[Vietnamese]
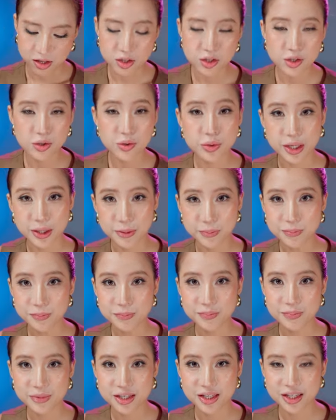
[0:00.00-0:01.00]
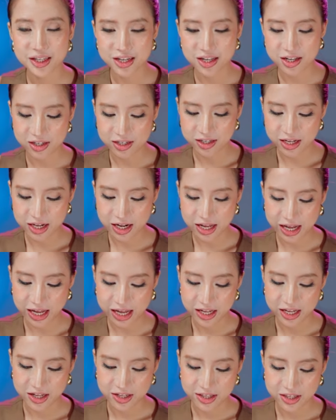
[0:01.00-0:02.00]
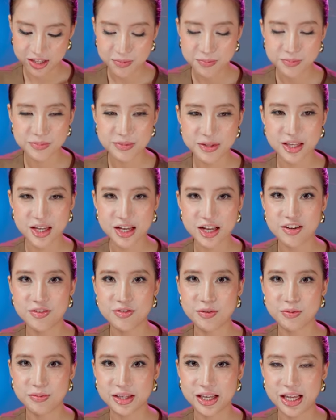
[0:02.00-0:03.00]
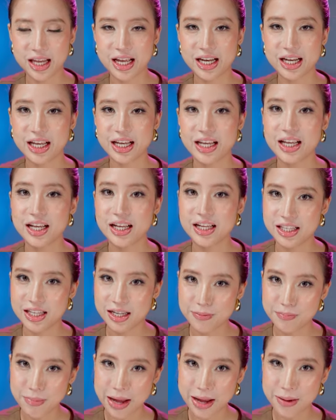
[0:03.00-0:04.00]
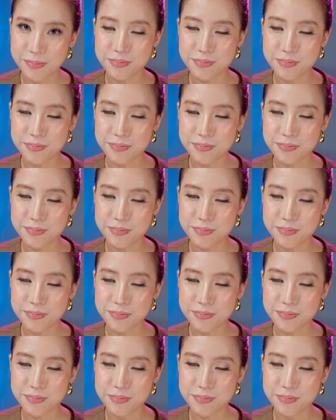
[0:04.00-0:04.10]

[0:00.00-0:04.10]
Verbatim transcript: Ưu điểm đó là giúp cho vùng da này nhanh bám,